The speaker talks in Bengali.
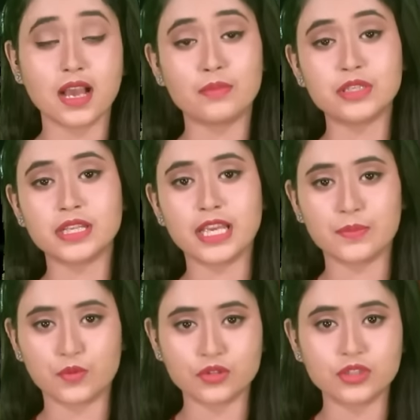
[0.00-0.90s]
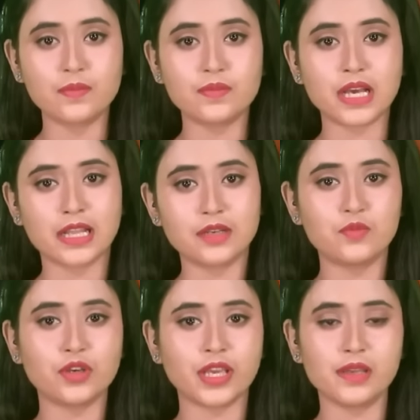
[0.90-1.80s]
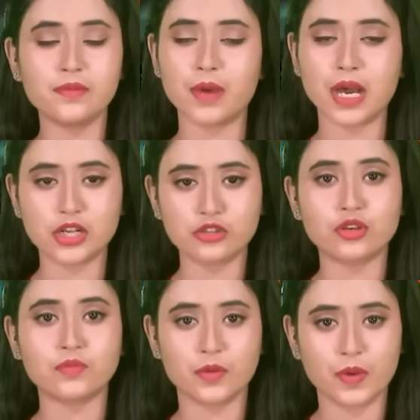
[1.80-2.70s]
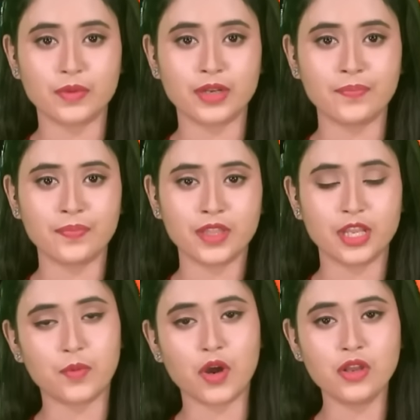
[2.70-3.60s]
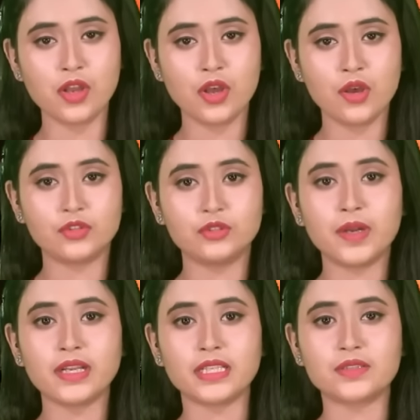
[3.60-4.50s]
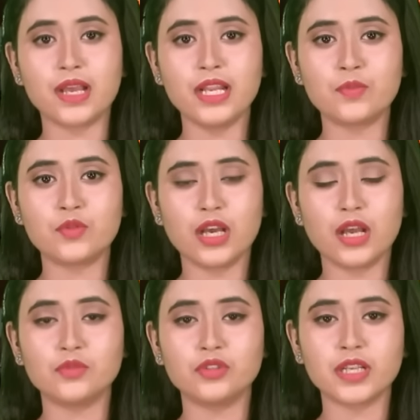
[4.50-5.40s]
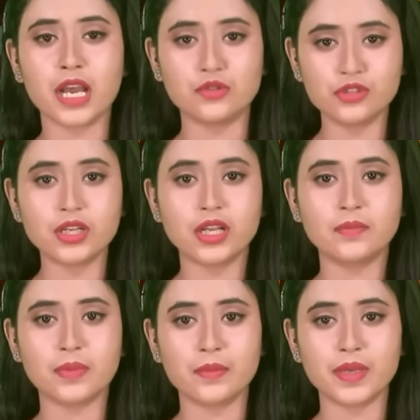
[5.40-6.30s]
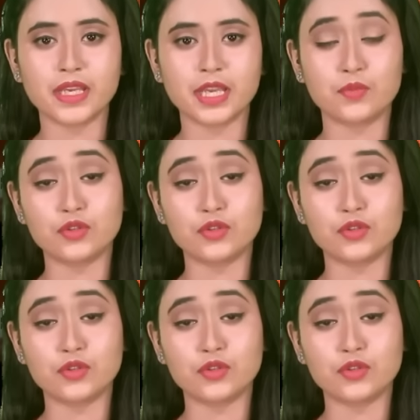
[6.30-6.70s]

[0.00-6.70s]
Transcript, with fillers: হামাসের এই প্রস্তাব তাদের পক্ষে মানা সম্ভব হবে না এরপর বুধবার ইসরায়েলি প্রধানমন্ত্রী আনুষ্ঠানিকভাবে এই